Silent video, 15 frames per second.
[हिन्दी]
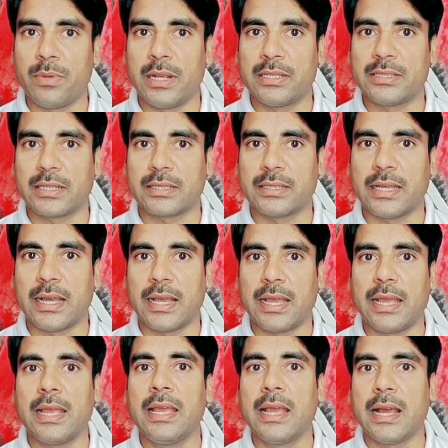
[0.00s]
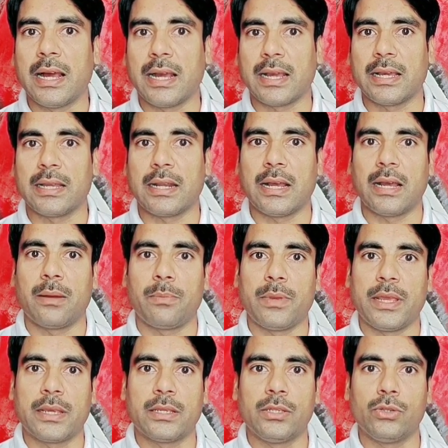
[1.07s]
भी मिल सकता है अगर
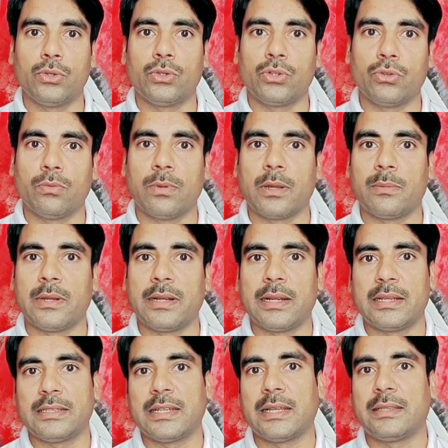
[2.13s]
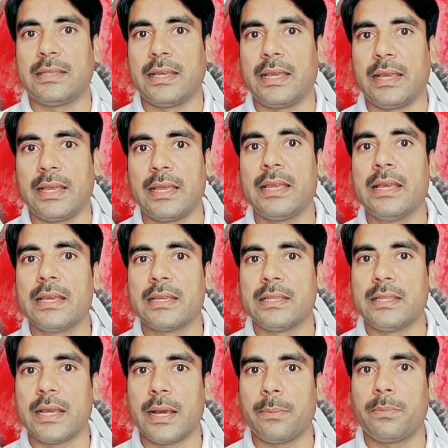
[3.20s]
आप एक यूट्यूबर बनना चाहते हैं
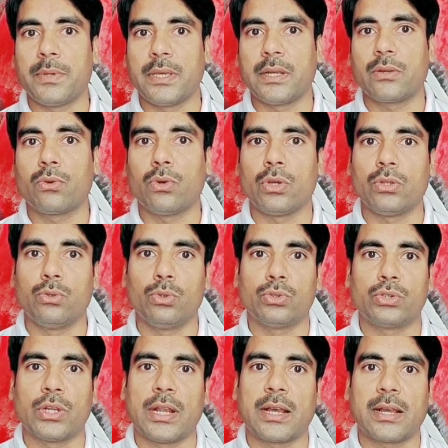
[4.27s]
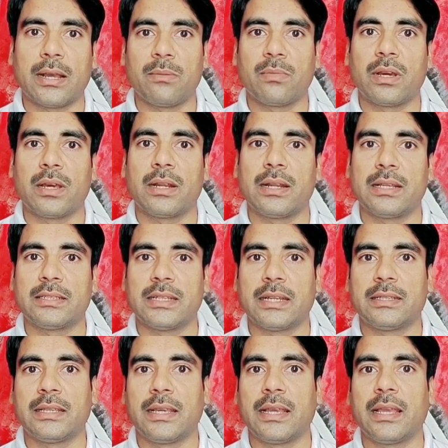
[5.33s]
या फिर कोई दूसरा काम करना
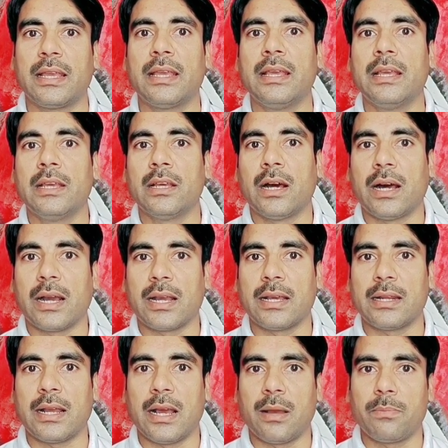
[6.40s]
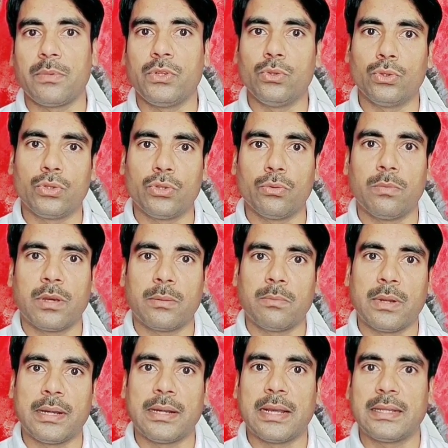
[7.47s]
चाहते हैं अगर आप यूट्यूबर
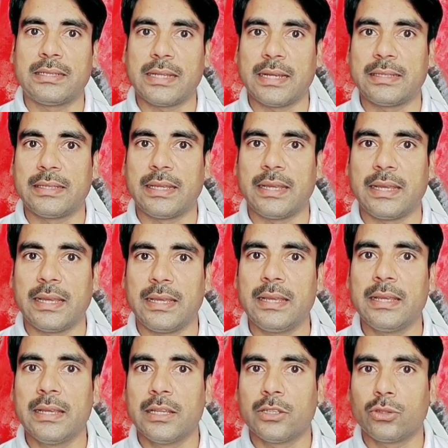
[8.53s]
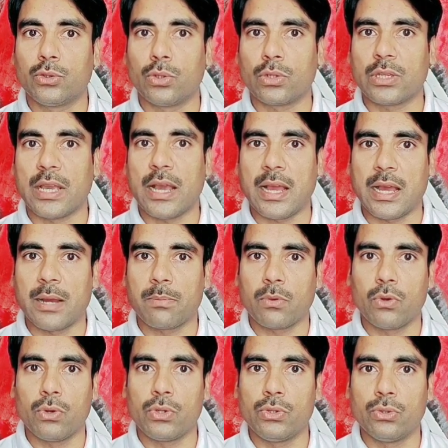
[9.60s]
बनना चाहते हैं तो क्या
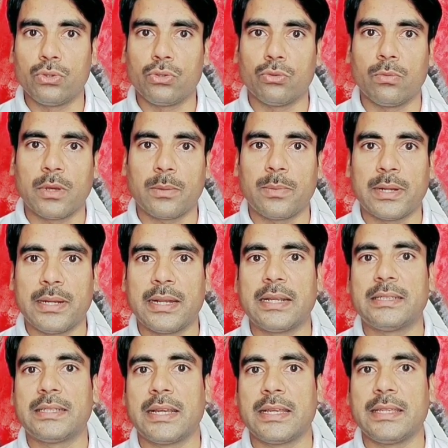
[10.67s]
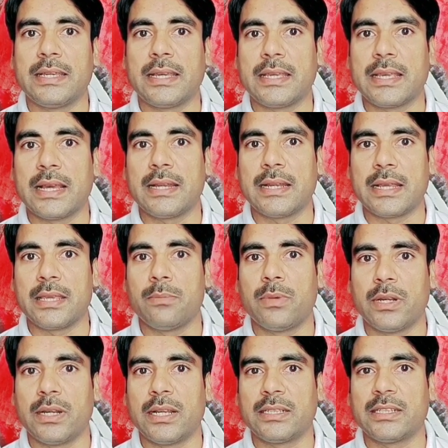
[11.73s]
आपको यूट्यूबर बनना चाहिए या नहीं
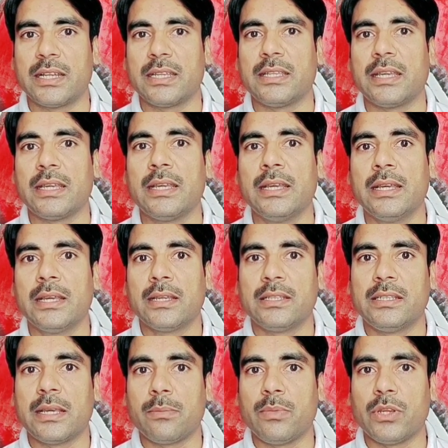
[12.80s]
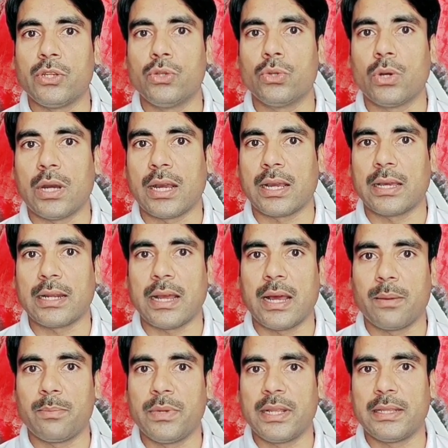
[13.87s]
बनना चाहिए ये वीडियो अगर
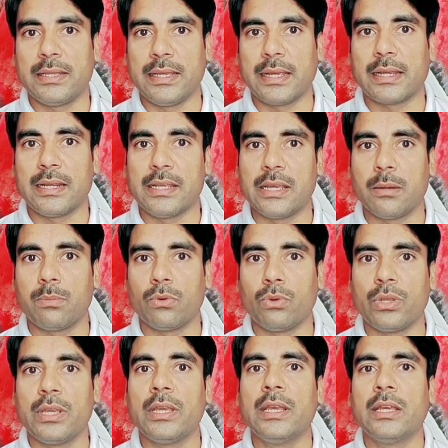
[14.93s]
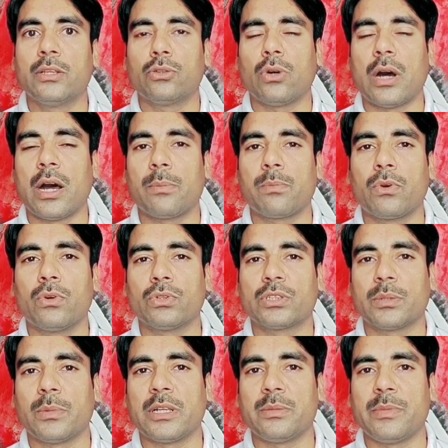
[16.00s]
आपने देख लिया पूरी तो आपको
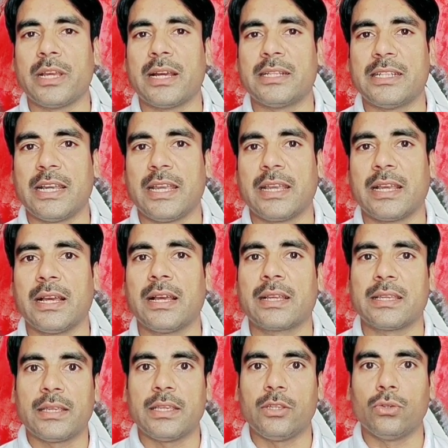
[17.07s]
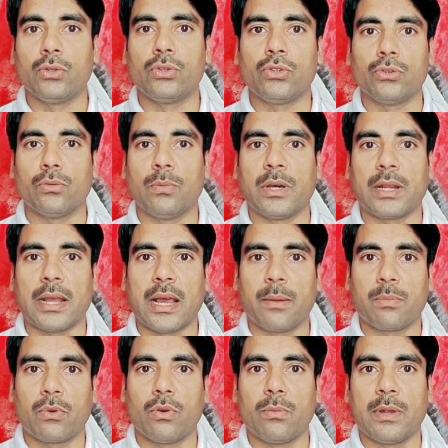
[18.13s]
समझ में आ जाएगा कि यूट्यूबर
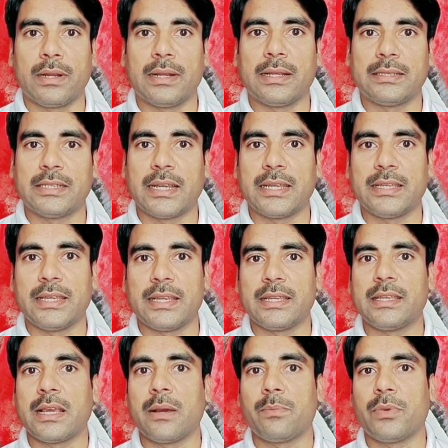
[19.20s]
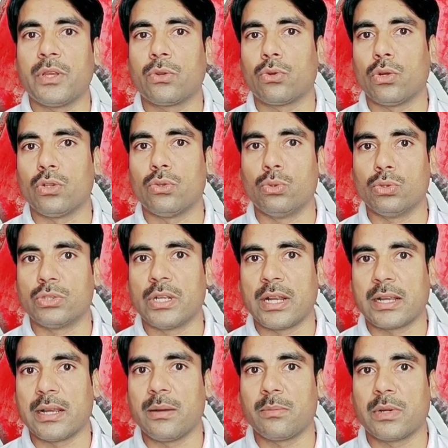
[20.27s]
आपको बनना चाहिए या फिर कोई
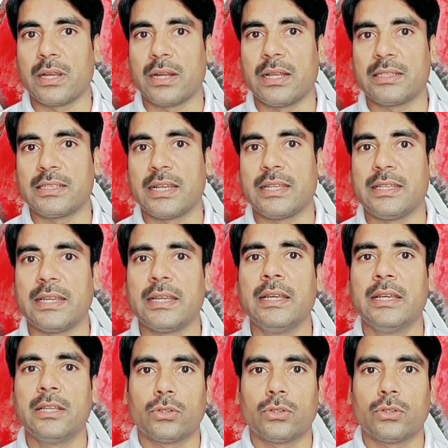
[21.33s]
दूसरा काम करना चाहिए